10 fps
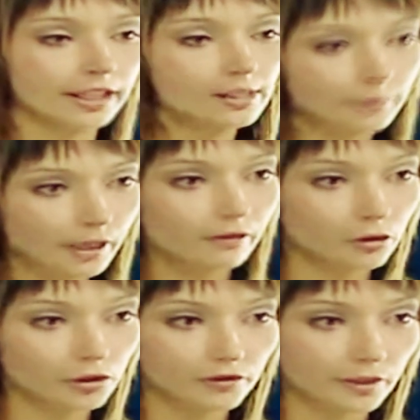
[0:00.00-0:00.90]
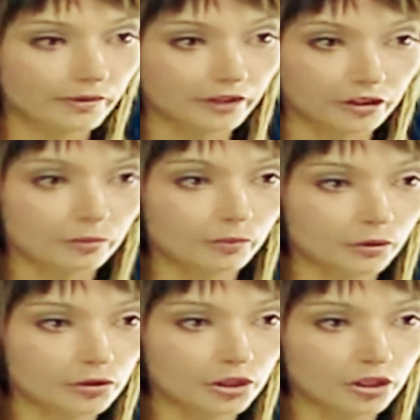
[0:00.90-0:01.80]
Я справлюсь со всеми вашими
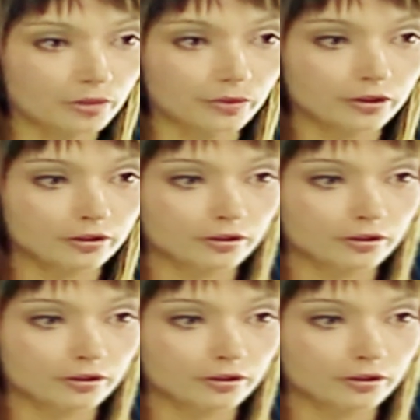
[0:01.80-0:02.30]
поручениями.